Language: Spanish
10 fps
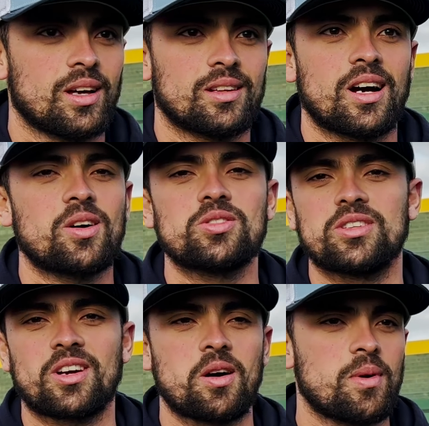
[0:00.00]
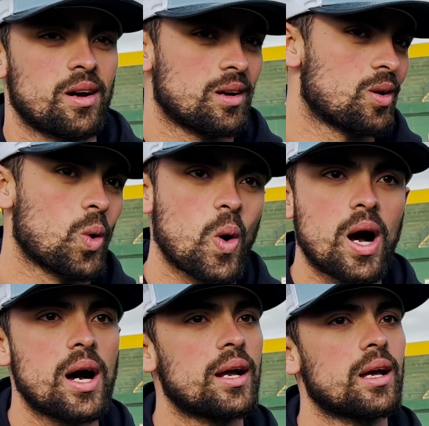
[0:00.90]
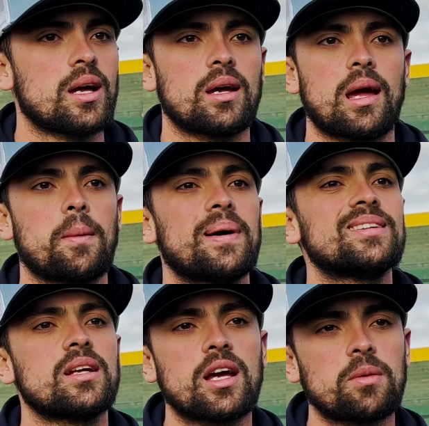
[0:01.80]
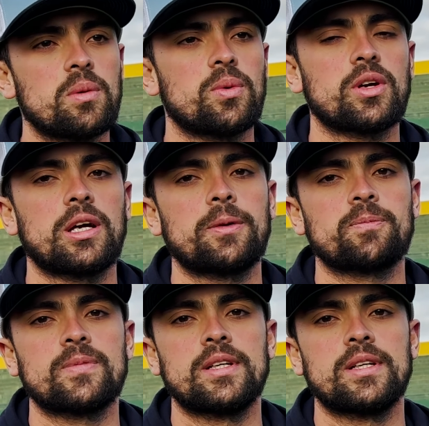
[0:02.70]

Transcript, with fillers: Estaba concentrado más en jugar, en, mantenerme, porque